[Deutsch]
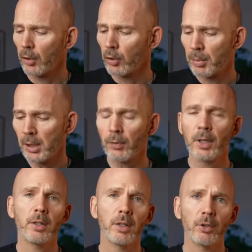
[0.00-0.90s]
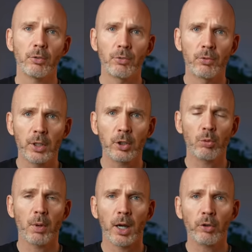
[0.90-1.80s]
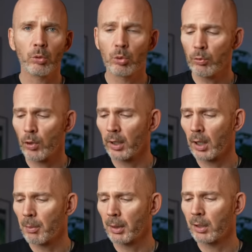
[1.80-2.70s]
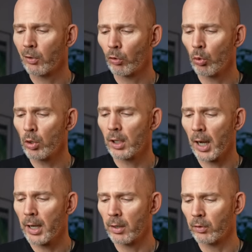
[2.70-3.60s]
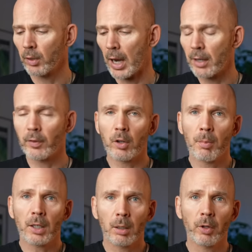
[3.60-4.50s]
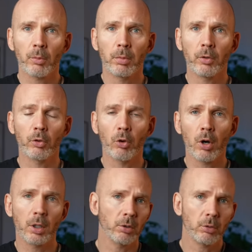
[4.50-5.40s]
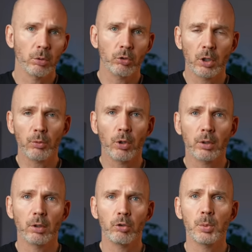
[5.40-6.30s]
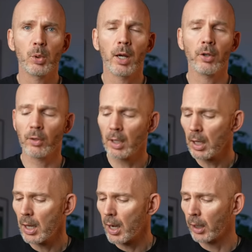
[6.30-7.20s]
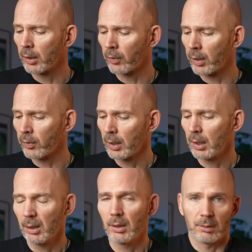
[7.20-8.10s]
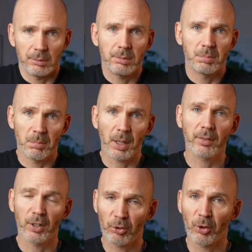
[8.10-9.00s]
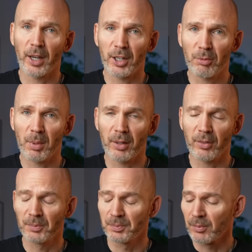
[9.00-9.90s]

Also die Bildqualität ist wirklich überraschend gut für eine Kamera, die so klein ist. Einerseits macht einem das ein bisschen Sorge, so Stichwort äh, Spionage. Andererseits macht das halt schon auch echt Spaß.